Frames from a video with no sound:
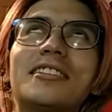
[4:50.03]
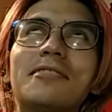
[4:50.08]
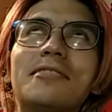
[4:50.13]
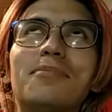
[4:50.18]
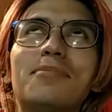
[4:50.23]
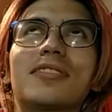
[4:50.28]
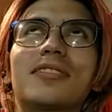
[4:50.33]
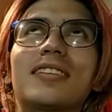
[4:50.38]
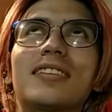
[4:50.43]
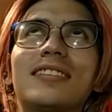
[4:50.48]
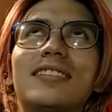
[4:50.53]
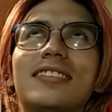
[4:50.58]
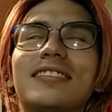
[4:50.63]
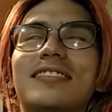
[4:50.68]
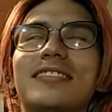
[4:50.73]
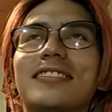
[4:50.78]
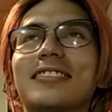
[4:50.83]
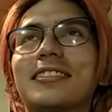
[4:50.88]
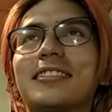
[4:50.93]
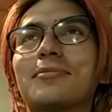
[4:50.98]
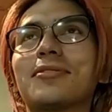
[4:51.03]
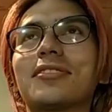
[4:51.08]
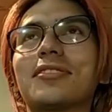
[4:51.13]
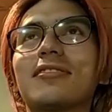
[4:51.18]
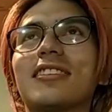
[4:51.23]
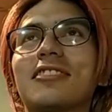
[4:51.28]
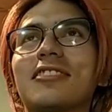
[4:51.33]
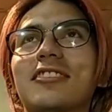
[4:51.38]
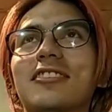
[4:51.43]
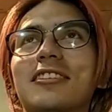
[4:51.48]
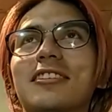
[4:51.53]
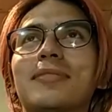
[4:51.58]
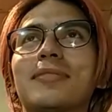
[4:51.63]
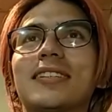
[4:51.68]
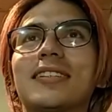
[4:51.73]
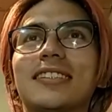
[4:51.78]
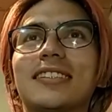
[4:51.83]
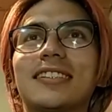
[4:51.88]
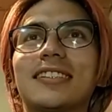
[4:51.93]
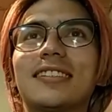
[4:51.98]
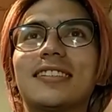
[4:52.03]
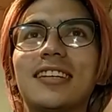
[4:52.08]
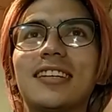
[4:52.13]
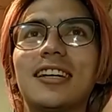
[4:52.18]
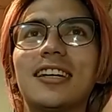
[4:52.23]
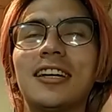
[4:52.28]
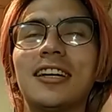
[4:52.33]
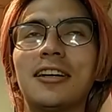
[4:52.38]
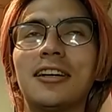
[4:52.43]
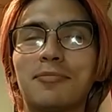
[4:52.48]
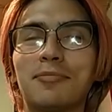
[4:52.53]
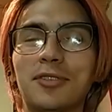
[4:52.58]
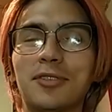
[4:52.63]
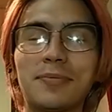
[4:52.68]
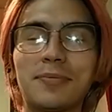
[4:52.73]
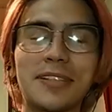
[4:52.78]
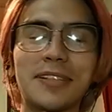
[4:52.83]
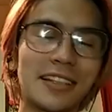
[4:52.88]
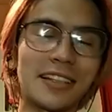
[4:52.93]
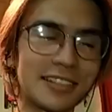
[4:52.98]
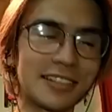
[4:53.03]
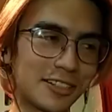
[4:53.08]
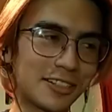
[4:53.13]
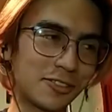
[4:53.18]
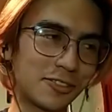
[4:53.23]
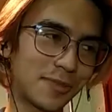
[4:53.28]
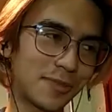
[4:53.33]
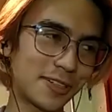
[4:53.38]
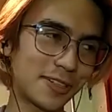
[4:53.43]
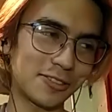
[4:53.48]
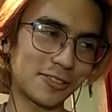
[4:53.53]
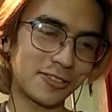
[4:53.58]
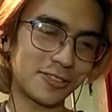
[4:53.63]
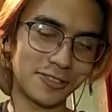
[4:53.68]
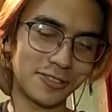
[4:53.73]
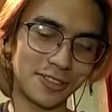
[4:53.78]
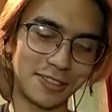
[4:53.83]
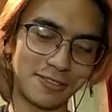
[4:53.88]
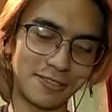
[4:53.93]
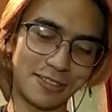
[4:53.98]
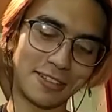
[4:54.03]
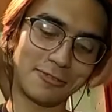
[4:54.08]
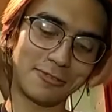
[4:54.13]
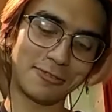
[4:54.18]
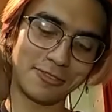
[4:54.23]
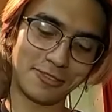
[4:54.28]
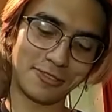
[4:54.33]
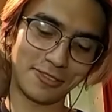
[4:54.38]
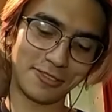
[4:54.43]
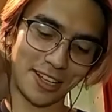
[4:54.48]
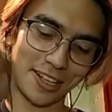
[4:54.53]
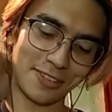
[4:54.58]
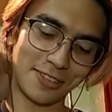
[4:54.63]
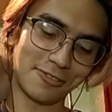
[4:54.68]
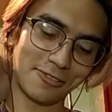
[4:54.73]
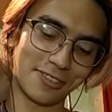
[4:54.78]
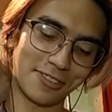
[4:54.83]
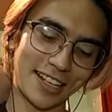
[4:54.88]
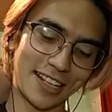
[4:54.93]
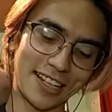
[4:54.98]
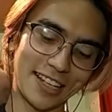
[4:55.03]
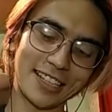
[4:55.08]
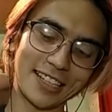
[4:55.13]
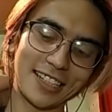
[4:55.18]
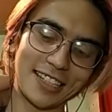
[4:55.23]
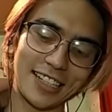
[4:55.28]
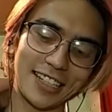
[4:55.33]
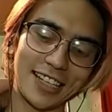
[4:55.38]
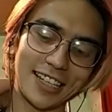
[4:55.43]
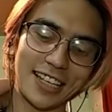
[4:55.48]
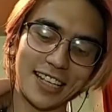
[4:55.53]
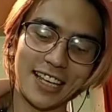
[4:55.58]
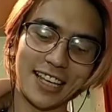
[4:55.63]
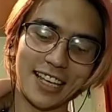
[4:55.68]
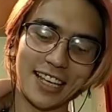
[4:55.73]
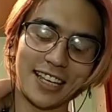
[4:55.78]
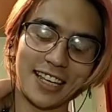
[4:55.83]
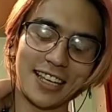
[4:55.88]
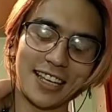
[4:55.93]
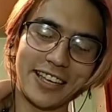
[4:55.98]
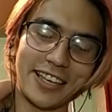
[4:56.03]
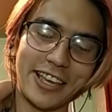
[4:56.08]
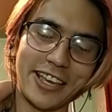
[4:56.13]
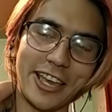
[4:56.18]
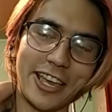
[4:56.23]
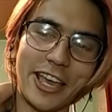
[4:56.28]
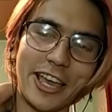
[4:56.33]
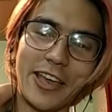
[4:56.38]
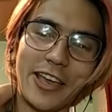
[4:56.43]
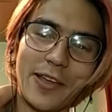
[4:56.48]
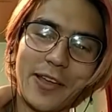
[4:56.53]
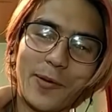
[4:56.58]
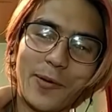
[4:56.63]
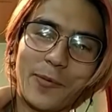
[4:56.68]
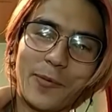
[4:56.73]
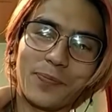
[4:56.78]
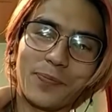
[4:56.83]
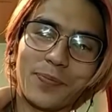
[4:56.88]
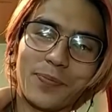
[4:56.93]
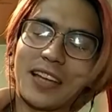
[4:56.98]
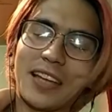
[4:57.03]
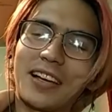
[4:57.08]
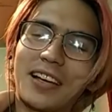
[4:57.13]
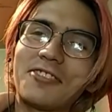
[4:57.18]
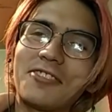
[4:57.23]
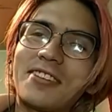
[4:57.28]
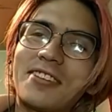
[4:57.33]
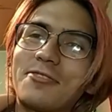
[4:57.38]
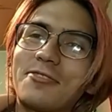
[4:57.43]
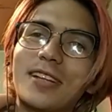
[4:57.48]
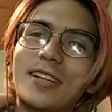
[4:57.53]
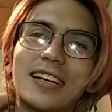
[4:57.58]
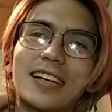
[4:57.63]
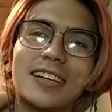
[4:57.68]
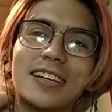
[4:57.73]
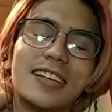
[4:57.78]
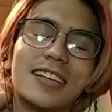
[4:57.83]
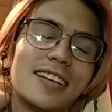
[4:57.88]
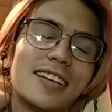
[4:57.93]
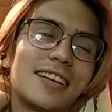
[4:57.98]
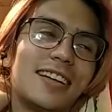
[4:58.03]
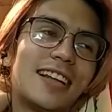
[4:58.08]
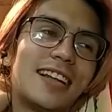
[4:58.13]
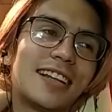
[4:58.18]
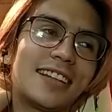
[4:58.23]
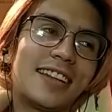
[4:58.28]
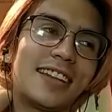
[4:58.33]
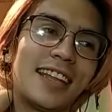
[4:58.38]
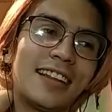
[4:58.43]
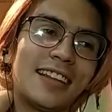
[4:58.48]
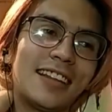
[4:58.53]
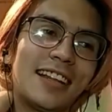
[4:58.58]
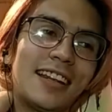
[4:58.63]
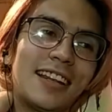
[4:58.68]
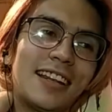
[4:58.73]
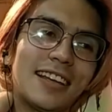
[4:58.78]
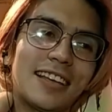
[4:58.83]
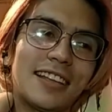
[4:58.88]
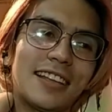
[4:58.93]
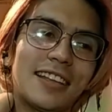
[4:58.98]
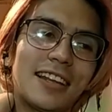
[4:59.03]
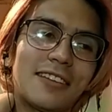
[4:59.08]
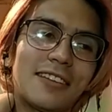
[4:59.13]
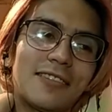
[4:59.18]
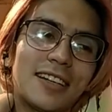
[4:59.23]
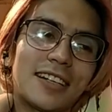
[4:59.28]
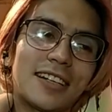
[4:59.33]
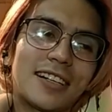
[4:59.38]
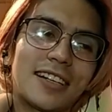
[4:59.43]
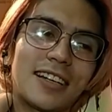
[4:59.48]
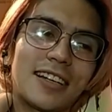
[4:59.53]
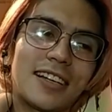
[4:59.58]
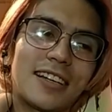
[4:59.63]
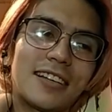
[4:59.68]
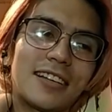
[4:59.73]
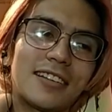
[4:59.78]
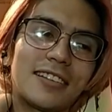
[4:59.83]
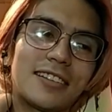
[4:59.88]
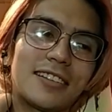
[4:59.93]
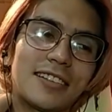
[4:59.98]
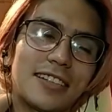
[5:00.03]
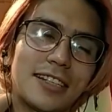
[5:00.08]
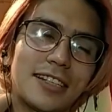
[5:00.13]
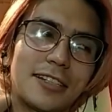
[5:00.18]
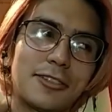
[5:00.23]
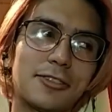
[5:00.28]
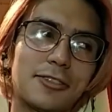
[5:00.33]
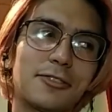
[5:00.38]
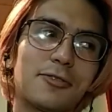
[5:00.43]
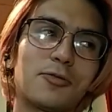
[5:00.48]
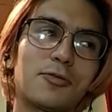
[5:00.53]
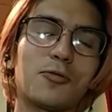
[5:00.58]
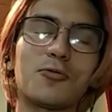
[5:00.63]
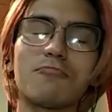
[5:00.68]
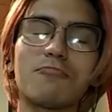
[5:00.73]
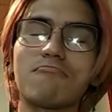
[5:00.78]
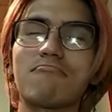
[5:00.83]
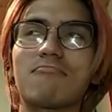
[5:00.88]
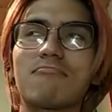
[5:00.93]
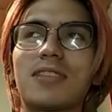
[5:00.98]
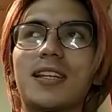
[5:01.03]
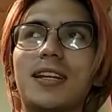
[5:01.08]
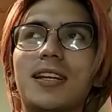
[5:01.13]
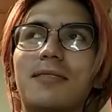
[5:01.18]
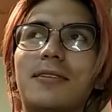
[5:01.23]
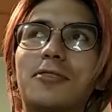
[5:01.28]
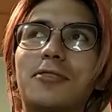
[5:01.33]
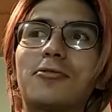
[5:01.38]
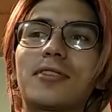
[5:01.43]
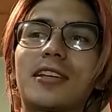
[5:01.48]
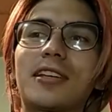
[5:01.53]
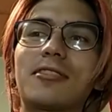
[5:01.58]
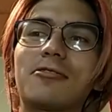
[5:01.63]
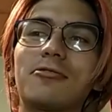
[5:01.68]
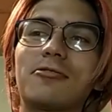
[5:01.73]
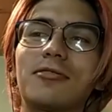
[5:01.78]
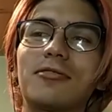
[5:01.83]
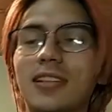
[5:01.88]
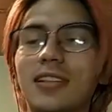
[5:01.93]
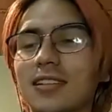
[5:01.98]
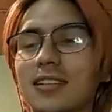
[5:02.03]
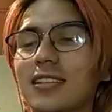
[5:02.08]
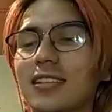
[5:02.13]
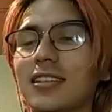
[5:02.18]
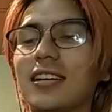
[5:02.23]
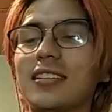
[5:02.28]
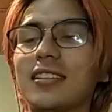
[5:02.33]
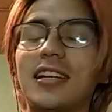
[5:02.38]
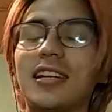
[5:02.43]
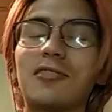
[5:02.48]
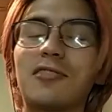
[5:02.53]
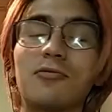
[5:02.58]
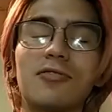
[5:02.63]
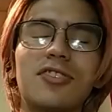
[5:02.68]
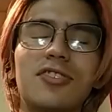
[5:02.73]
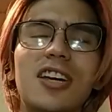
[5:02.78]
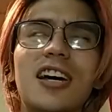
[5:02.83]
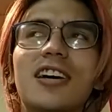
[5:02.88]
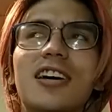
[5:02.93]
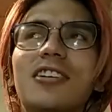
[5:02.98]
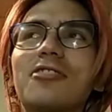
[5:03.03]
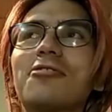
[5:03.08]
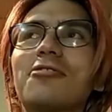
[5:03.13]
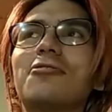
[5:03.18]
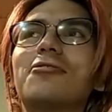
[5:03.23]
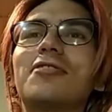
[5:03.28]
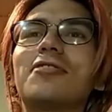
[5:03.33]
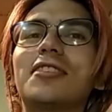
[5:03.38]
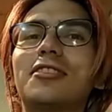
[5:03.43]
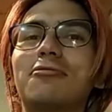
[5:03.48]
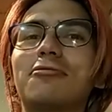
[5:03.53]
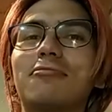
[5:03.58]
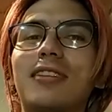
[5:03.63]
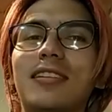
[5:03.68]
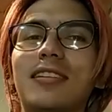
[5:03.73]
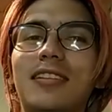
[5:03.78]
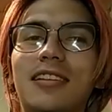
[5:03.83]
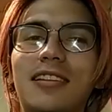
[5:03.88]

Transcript: importante si estamos hablando de que manejas, pues bastantes números, ¿no? en tus redes. Eh, aquí una duda. ¿La tienda en la que trabajas es un trabajo que encontraste Ya hace anunciado? ¿Es una